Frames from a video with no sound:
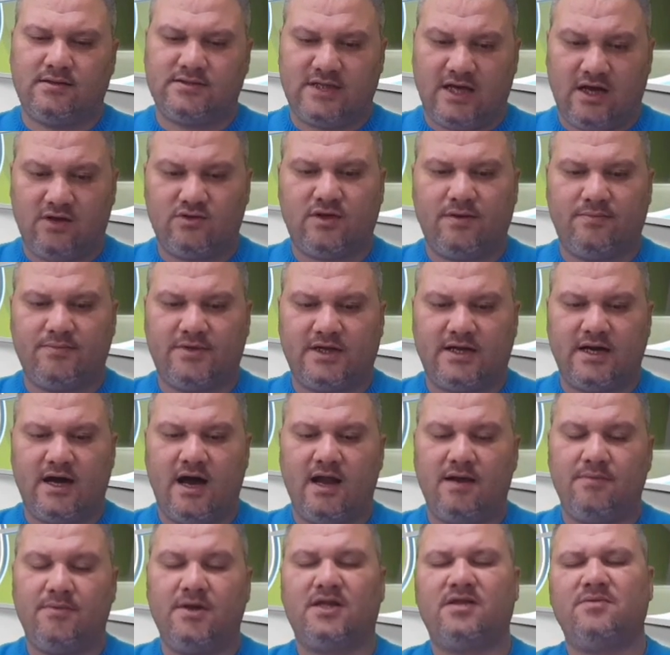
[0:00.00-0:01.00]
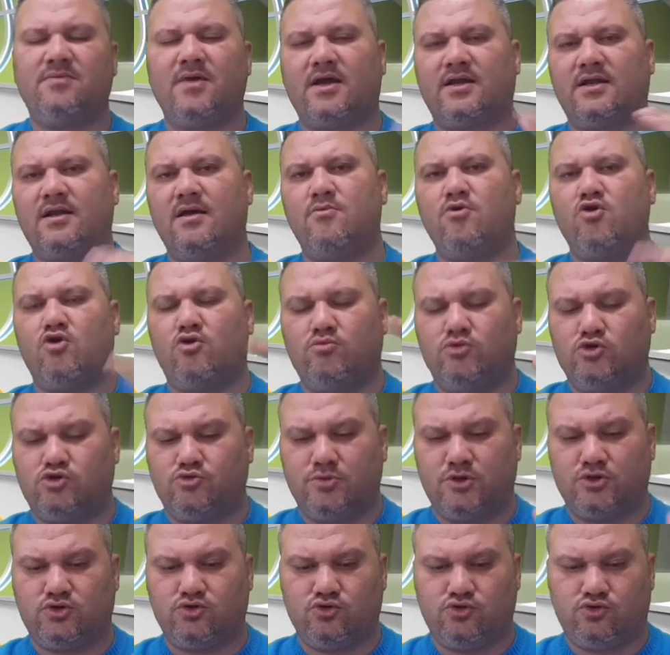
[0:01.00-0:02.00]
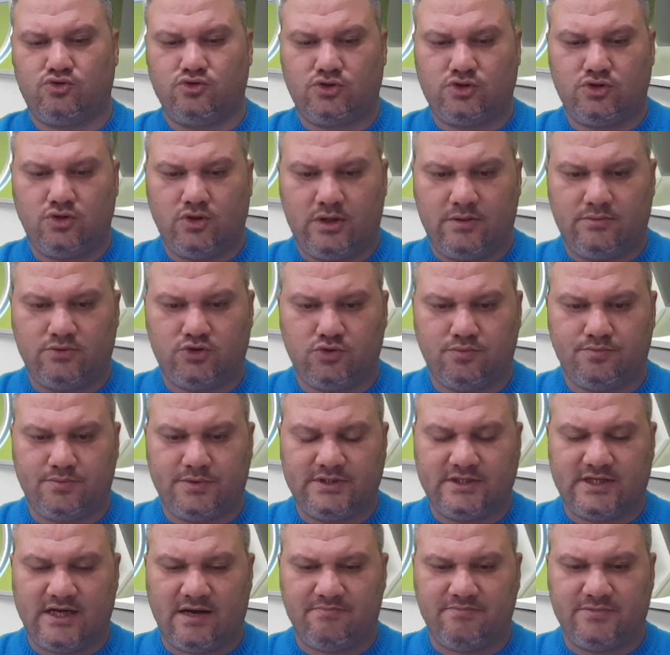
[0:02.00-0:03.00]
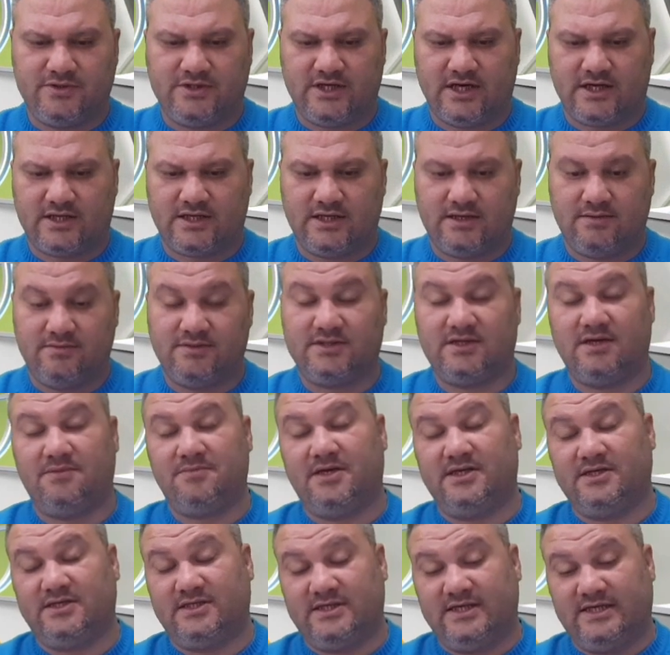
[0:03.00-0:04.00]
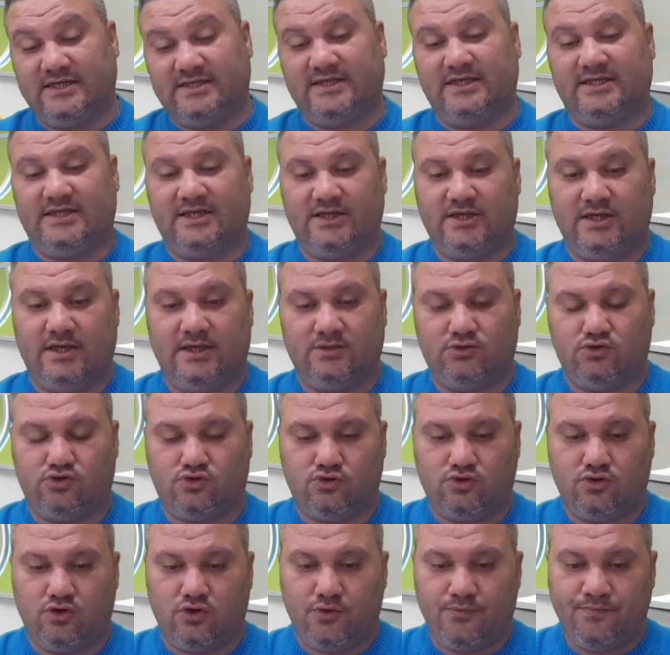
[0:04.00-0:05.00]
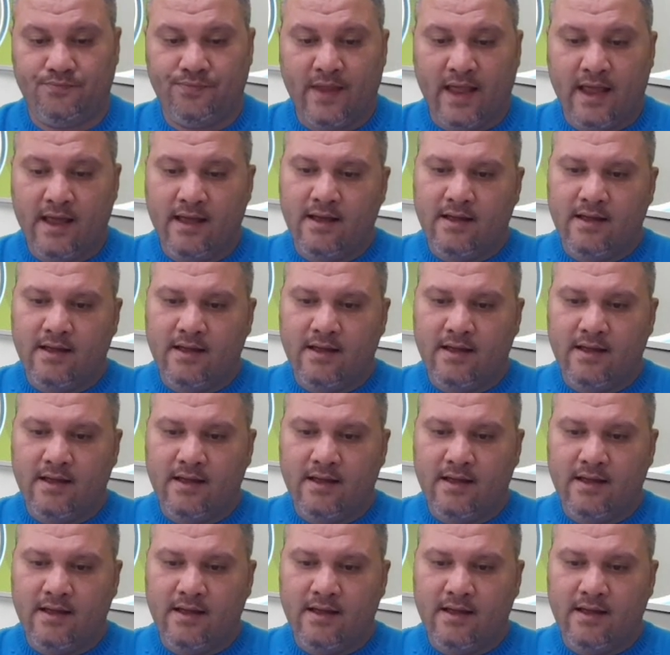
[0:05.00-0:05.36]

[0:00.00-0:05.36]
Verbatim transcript: Southampton galibiyeti beklemiyorum. 3 maç üst üste öyle bir sürpriz yapmayacaktır bize Manchester City diye düşünüyorum.